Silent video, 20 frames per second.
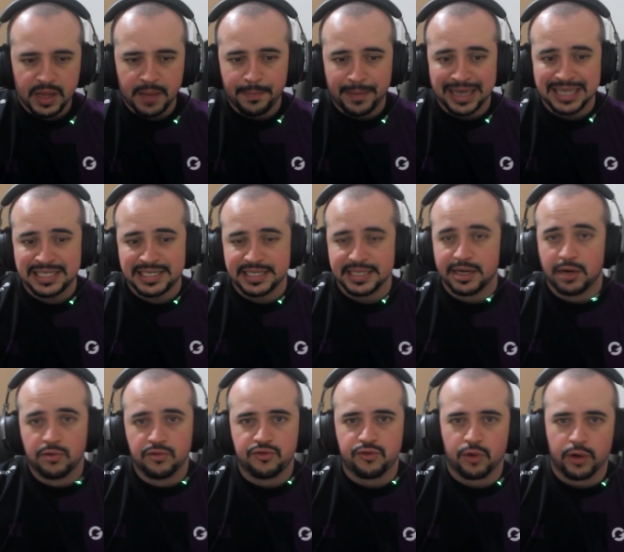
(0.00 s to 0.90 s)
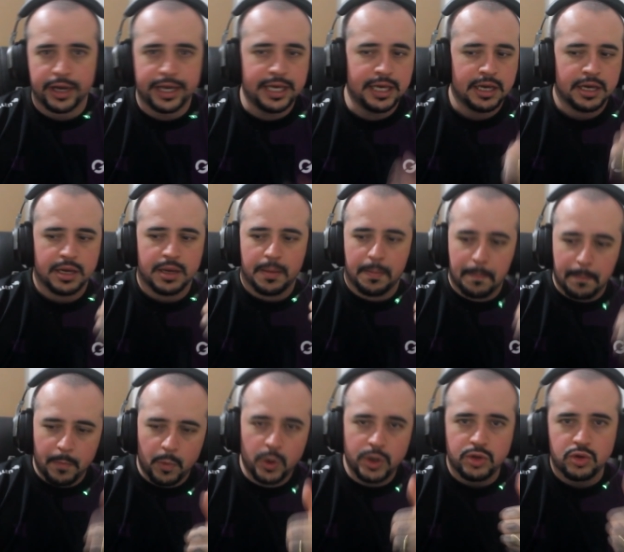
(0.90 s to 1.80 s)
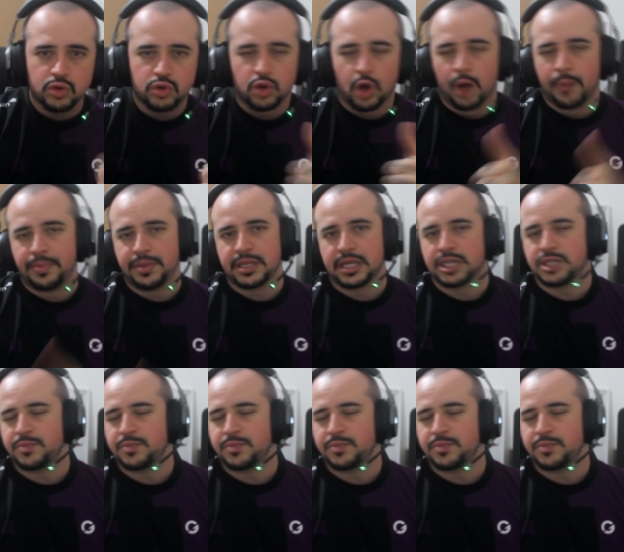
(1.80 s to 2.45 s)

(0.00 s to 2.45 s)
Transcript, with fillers: Mas se não foi, muito top, tá?